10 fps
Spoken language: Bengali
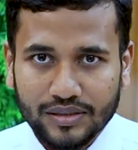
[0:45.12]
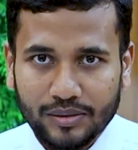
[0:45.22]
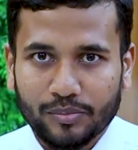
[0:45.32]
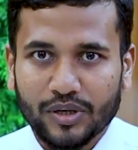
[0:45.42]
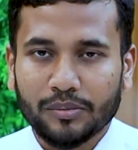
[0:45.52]

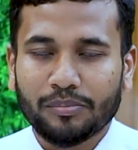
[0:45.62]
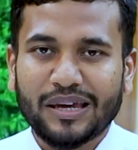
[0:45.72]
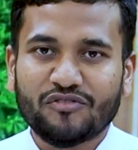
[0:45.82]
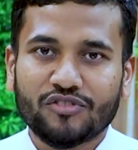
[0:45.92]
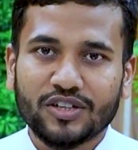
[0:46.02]
তারপরে
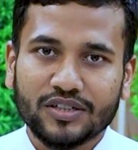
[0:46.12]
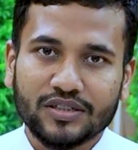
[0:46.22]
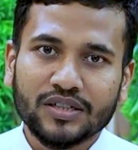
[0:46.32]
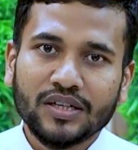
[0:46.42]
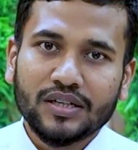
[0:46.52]
পাইপ
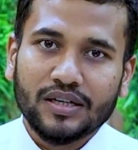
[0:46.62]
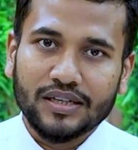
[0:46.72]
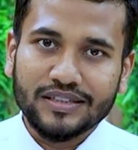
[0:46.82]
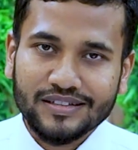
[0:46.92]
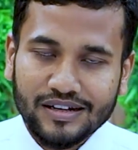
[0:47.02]
ফিটার
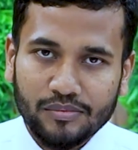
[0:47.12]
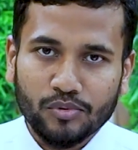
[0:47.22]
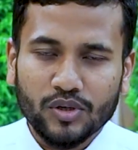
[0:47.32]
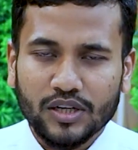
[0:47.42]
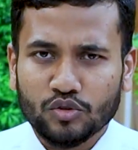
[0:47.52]
স্কাফ
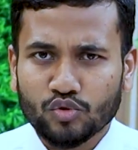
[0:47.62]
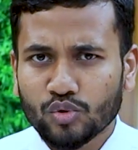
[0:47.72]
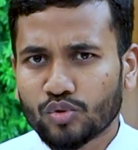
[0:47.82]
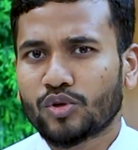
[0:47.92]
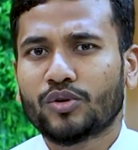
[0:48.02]
হোল্ডার
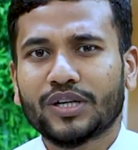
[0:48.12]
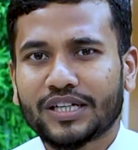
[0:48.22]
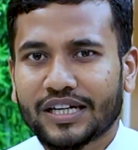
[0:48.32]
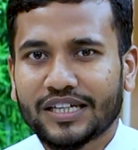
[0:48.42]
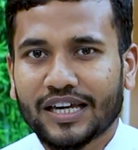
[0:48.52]
যত
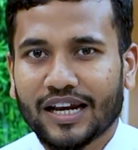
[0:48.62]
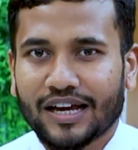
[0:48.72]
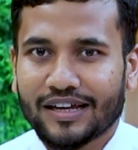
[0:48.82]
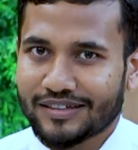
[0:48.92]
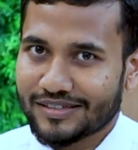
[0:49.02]
ধরনের টেকনিক্যাল
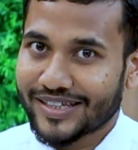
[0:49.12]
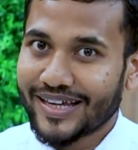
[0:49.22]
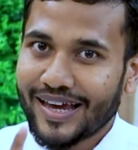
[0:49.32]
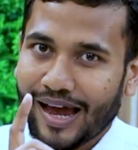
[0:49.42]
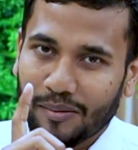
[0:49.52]
কাজ
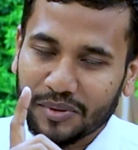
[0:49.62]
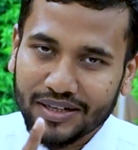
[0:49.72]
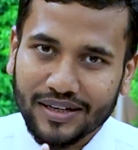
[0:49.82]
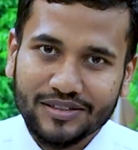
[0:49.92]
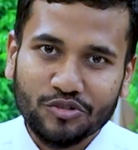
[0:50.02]
আছে
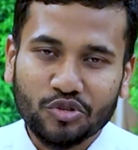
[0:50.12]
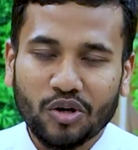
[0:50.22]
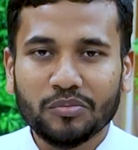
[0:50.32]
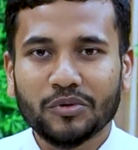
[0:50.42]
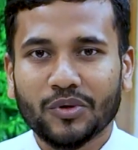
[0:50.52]
আমাদের কাছে
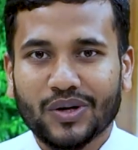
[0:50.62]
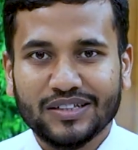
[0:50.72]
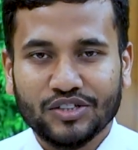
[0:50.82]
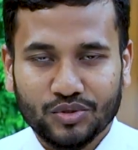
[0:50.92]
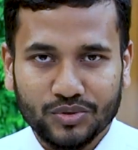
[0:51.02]
সবগুলো
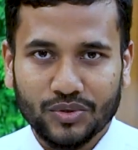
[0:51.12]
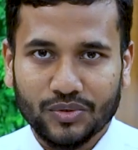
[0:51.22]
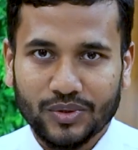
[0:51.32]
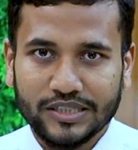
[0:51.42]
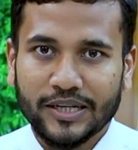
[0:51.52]
কাজের
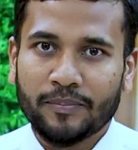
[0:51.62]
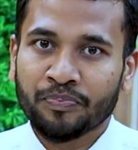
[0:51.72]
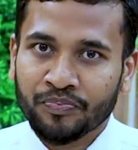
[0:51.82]
সুযোগ রয়েছে